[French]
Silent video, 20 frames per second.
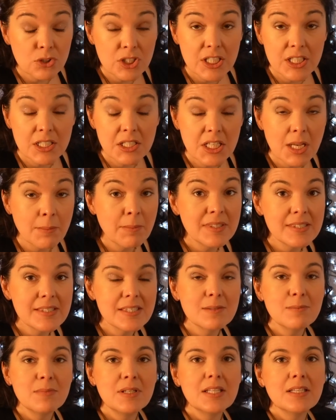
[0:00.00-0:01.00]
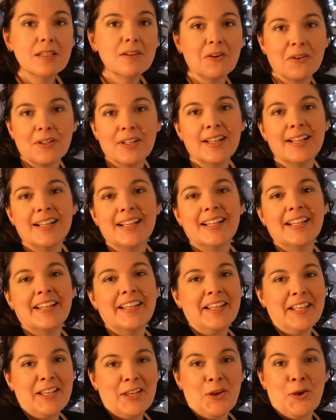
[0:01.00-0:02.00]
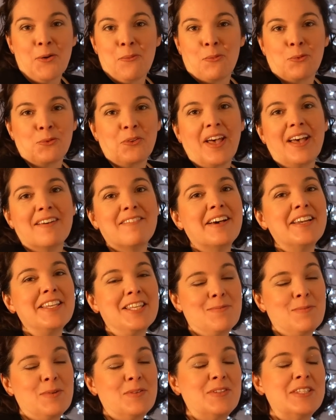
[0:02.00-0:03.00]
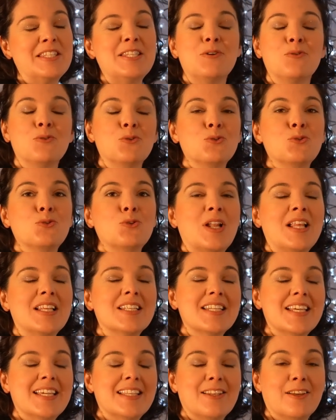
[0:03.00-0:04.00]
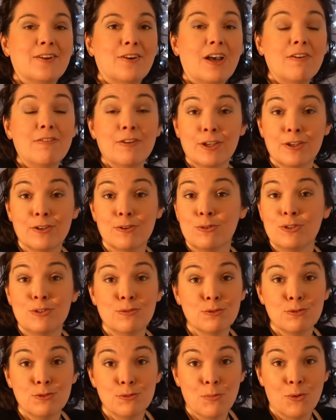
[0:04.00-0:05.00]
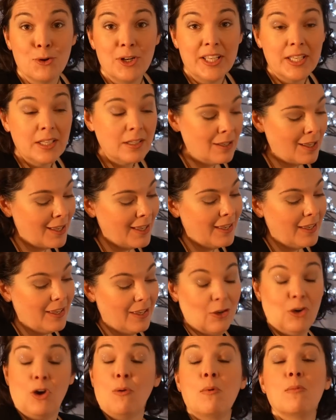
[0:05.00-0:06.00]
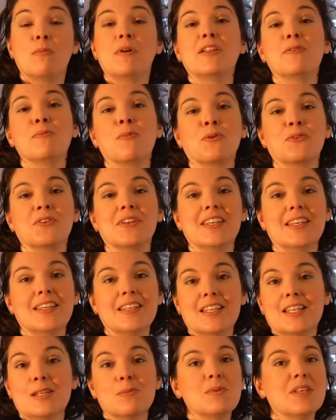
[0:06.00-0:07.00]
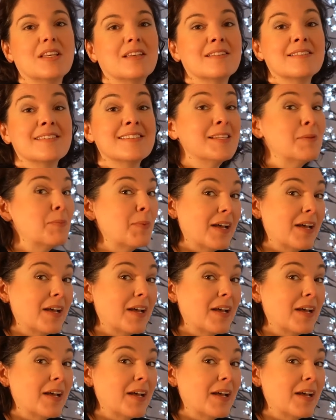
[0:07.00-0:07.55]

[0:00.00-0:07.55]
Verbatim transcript: j'ai jamais ciblé euh, mon travail et mes vidéos sur la chaîne euh, au niveau du mollet. Et comme on me l'a demandé, eh bien c'est